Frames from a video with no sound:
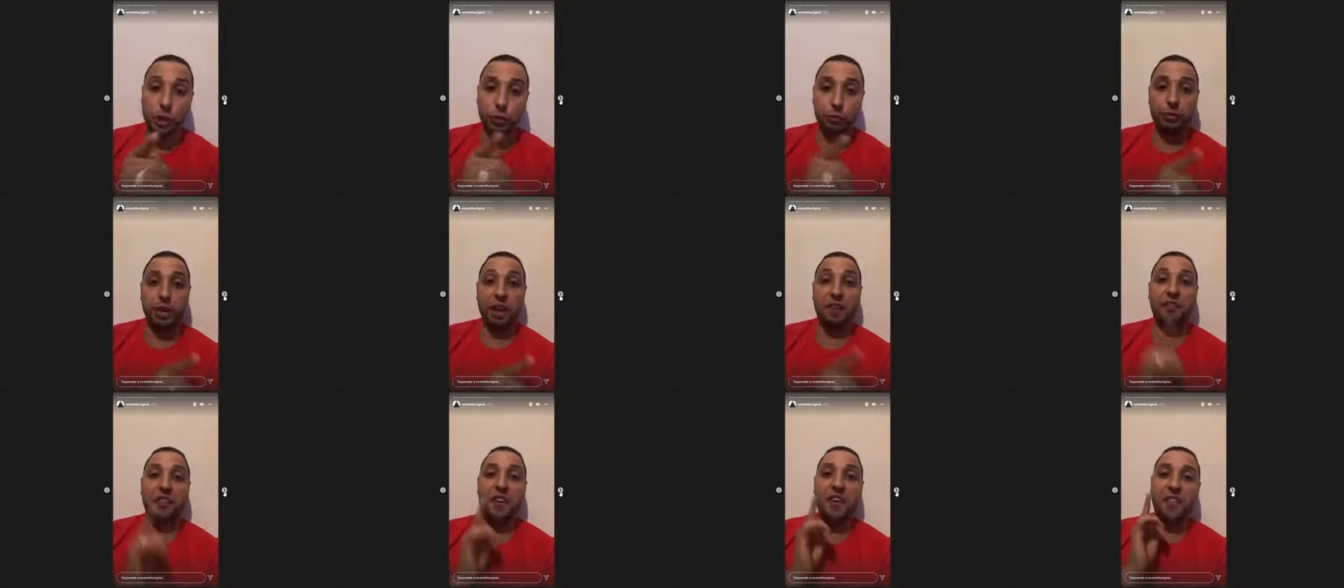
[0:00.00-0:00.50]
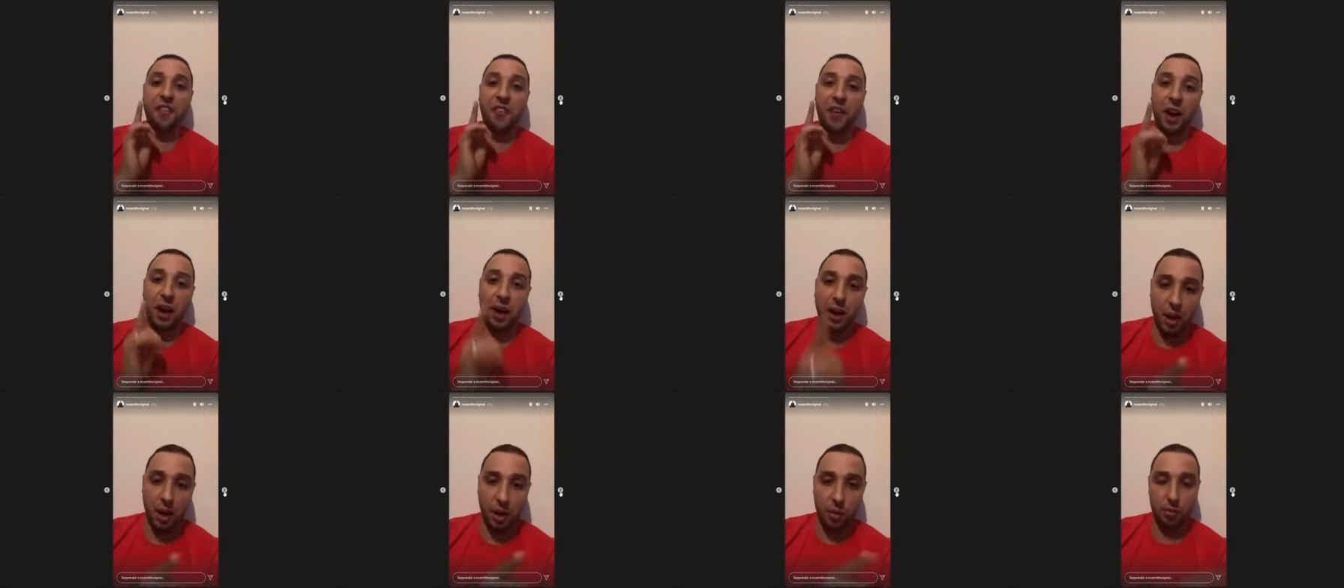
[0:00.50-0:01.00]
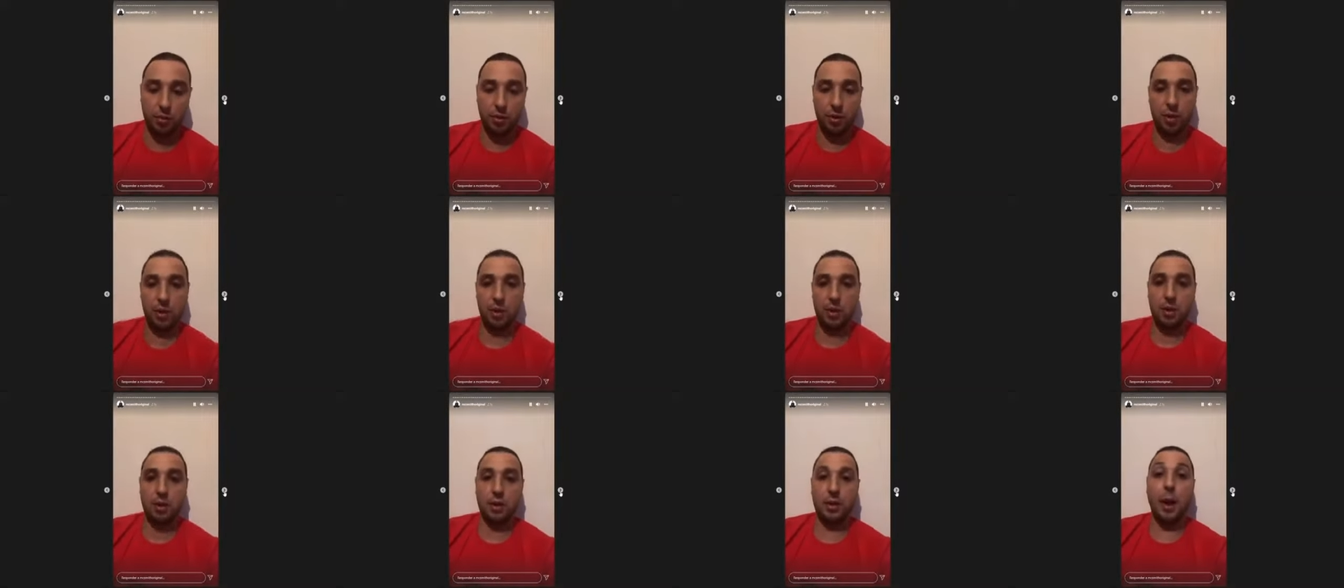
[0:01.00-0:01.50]
que é fanfarrão,
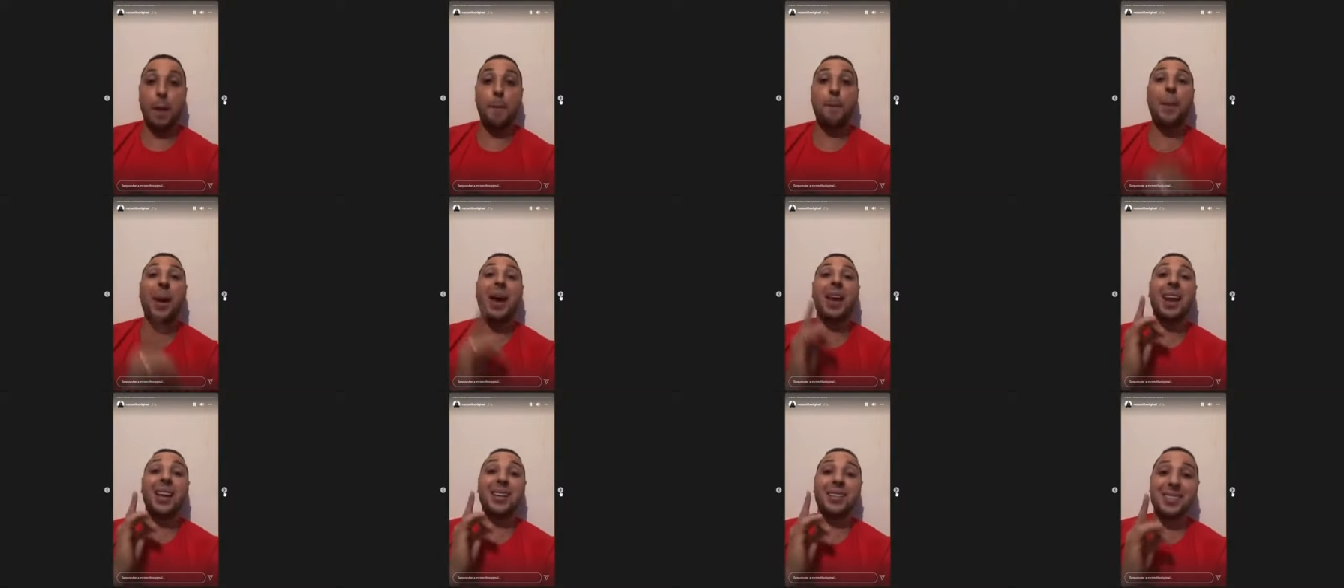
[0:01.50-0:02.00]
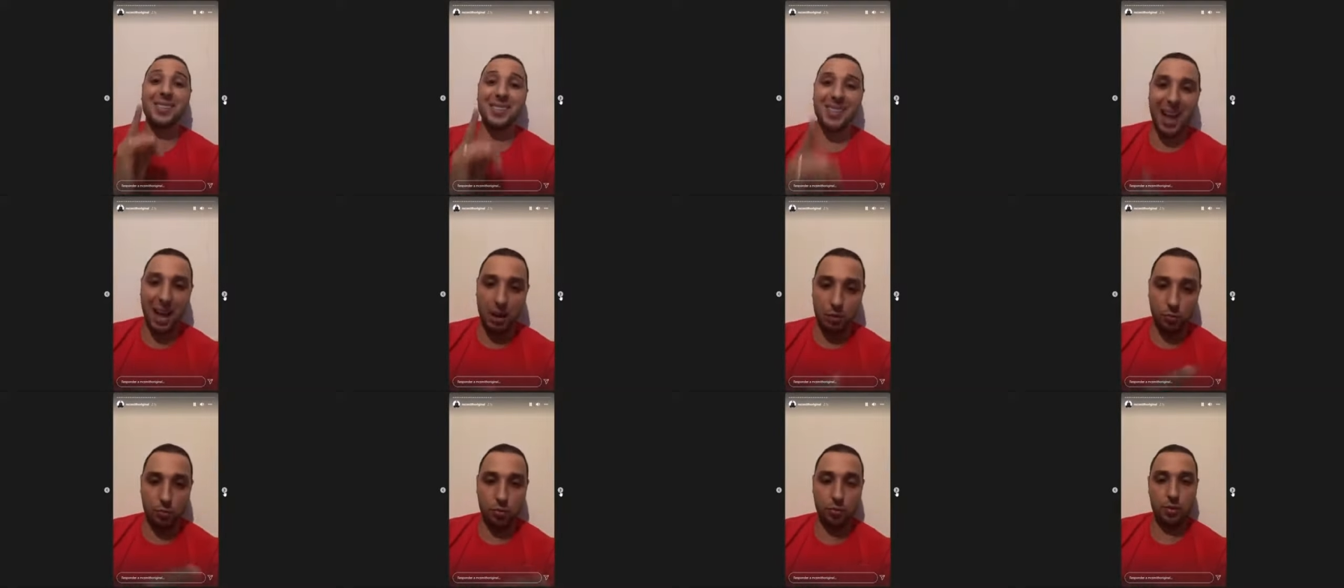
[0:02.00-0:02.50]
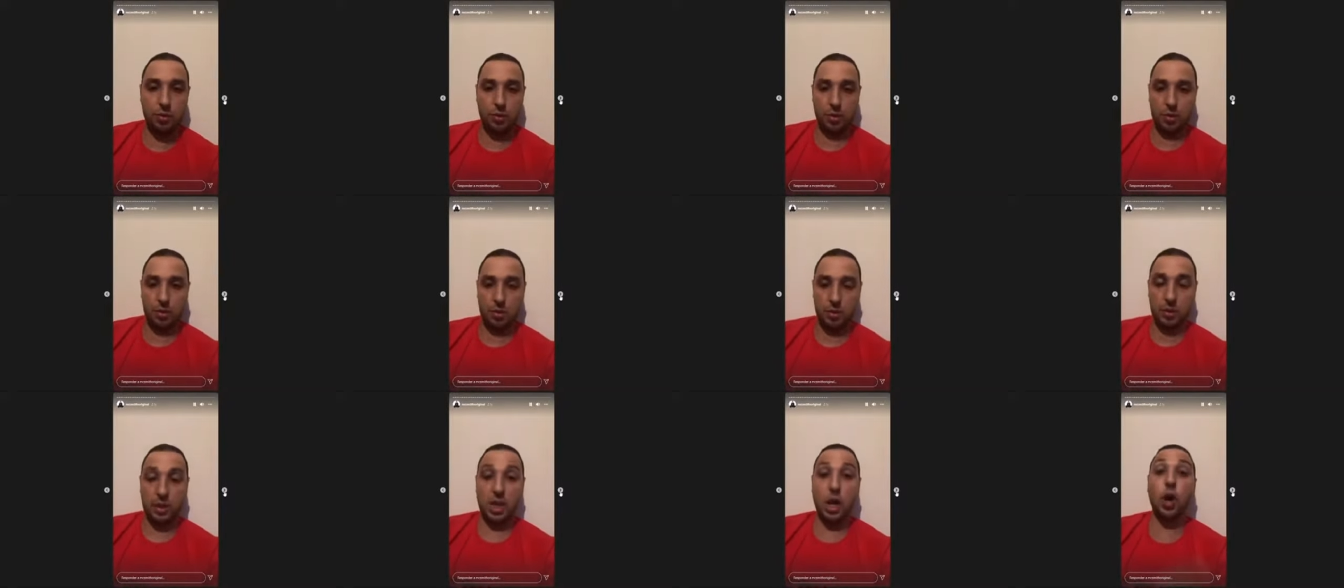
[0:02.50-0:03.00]
que é pela saco,
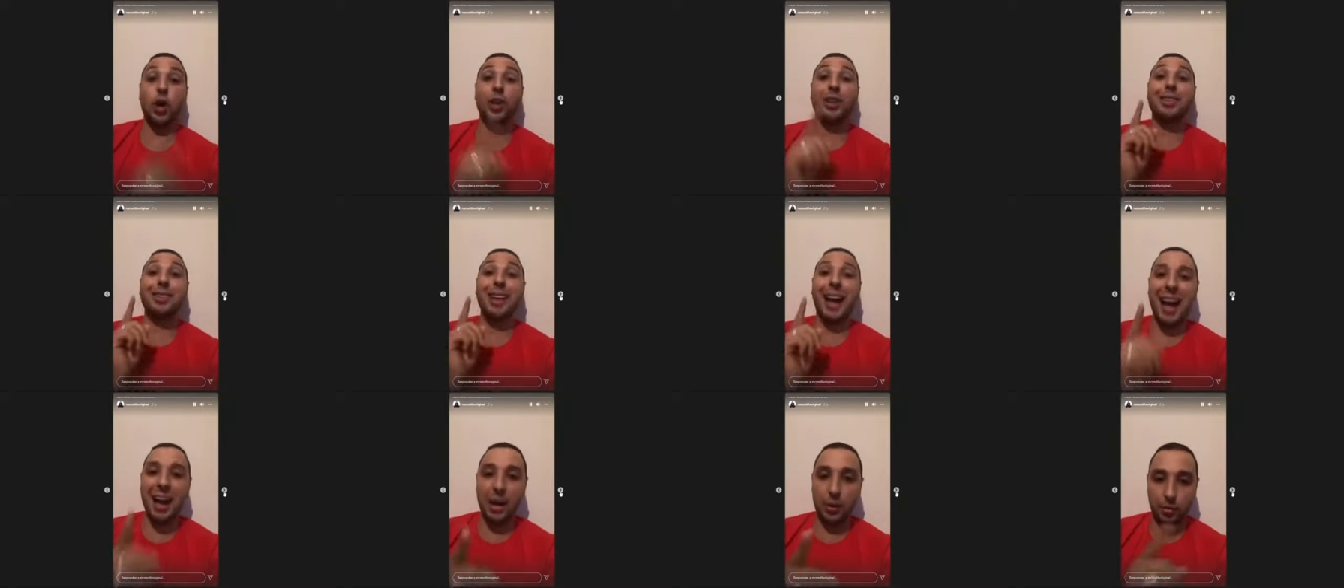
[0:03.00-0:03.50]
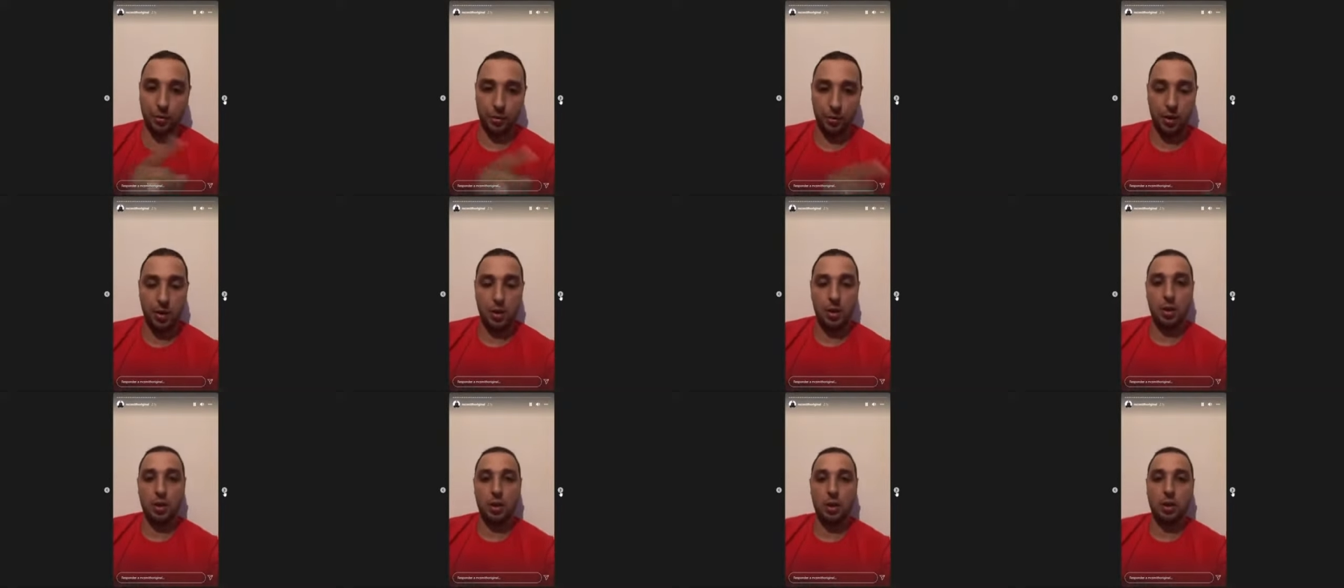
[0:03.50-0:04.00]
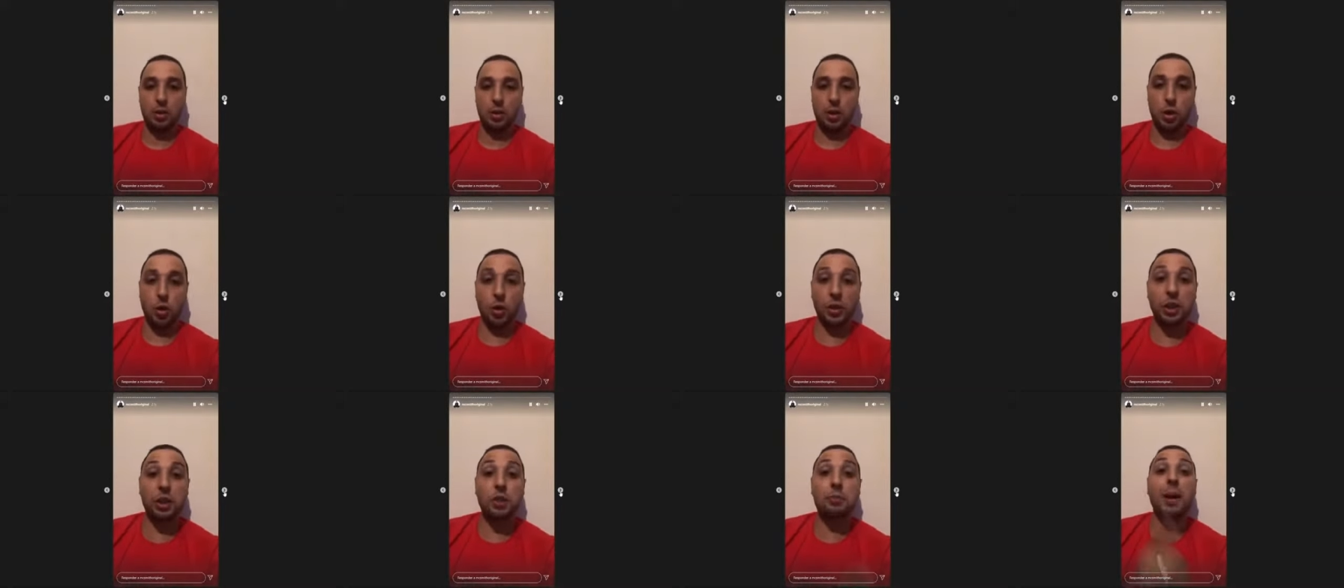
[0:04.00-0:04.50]
que é otário, que
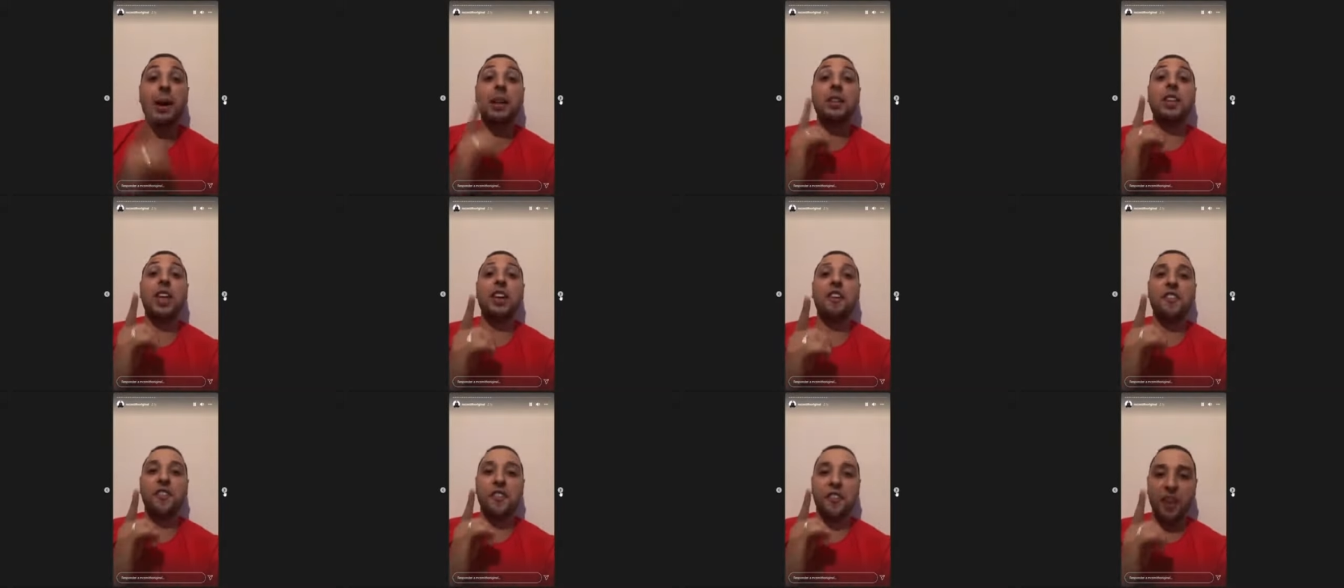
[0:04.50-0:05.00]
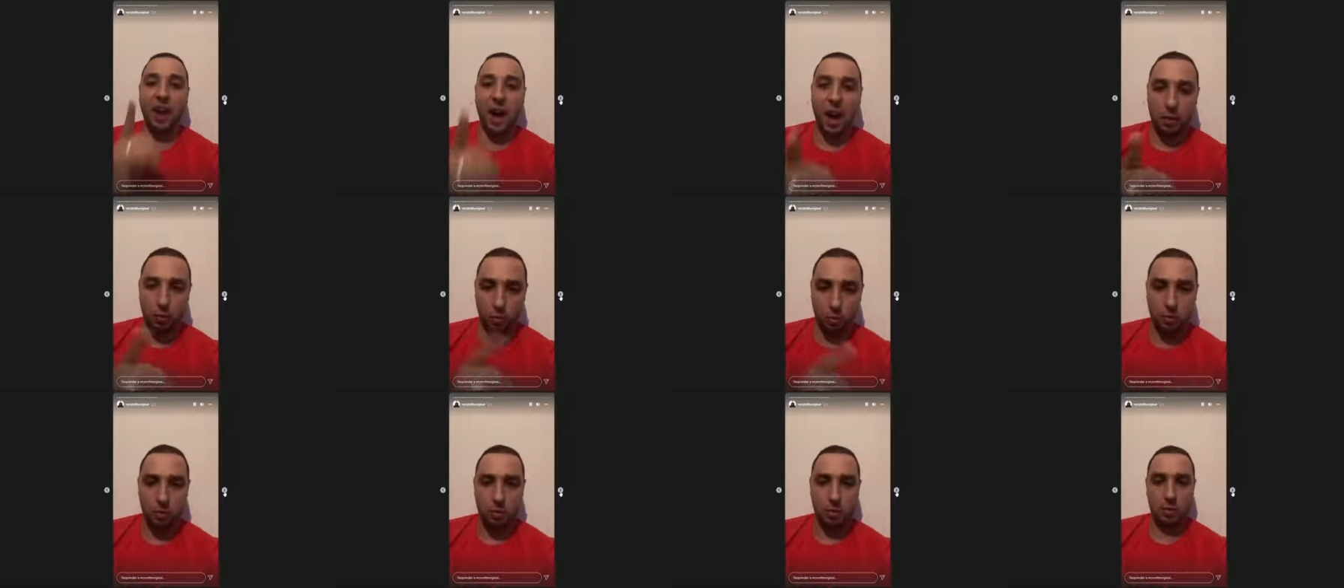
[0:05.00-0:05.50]
gosta de bater em fraco,